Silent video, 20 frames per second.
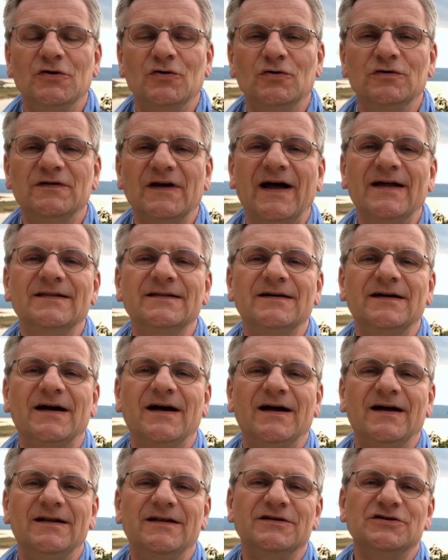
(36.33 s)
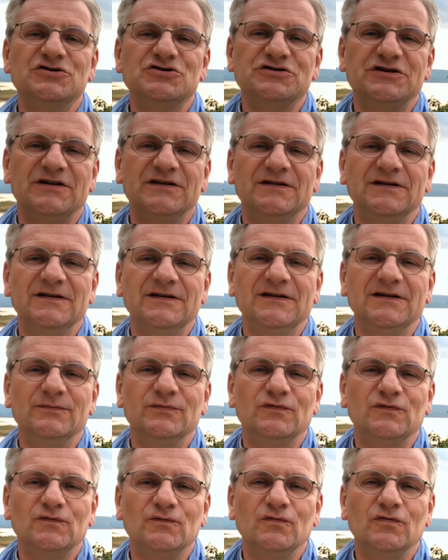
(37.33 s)
und andere heilige Stätten hier
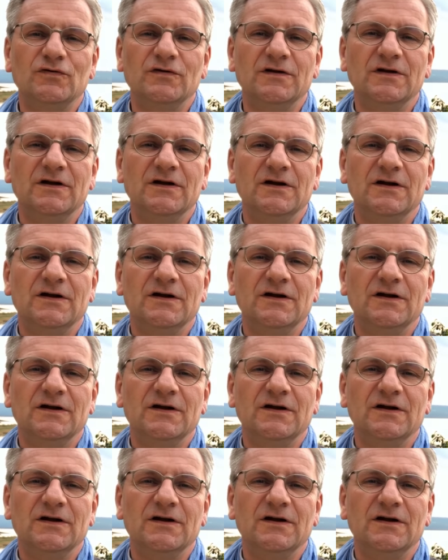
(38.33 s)
besuchen,